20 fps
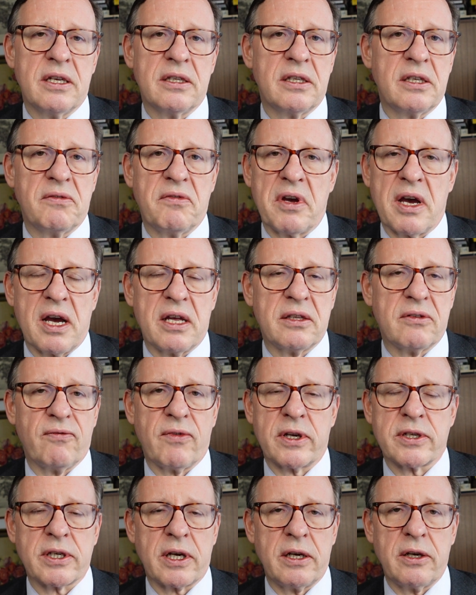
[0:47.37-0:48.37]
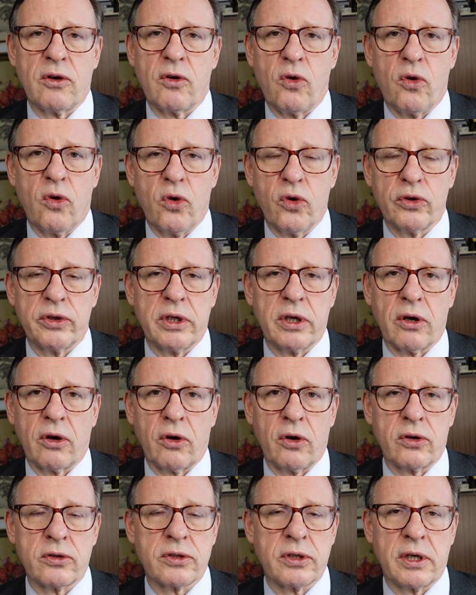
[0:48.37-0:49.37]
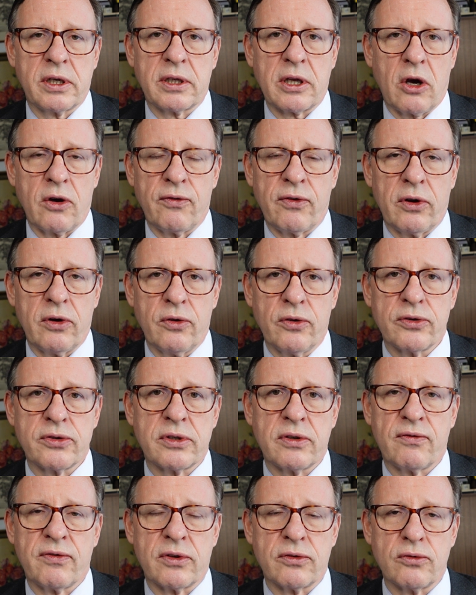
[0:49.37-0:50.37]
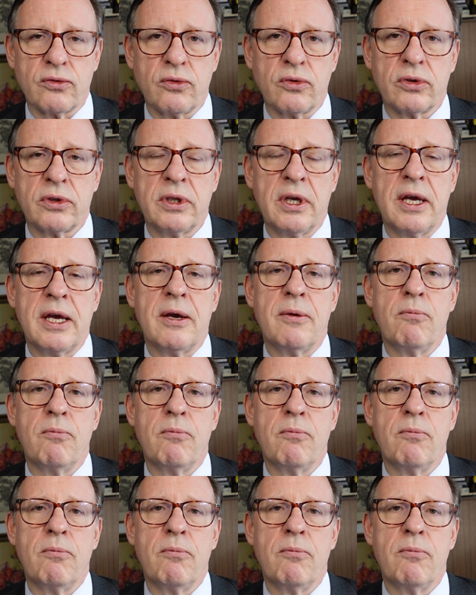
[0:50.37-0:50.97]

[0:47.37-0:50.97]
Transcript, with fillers: die werden wahrscheinlich ohne Rücksicht auf Verluste versuchen,